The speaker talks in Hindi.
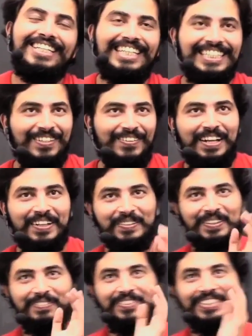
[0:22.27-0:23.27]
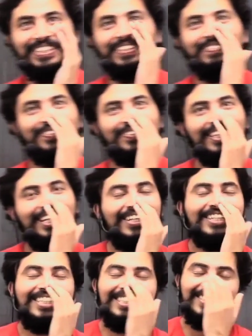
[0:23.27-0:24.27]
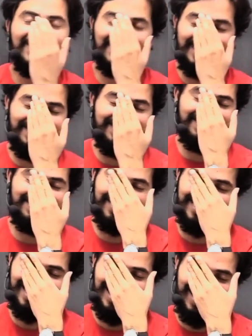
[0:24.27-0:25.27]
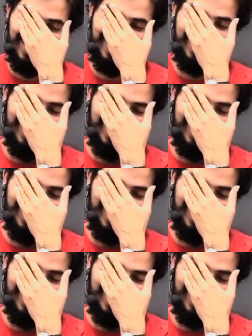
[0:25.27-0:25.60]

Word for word: ये सवाल तूने मुझसे तो पूछ लिया किसी और से मत पूछे है ना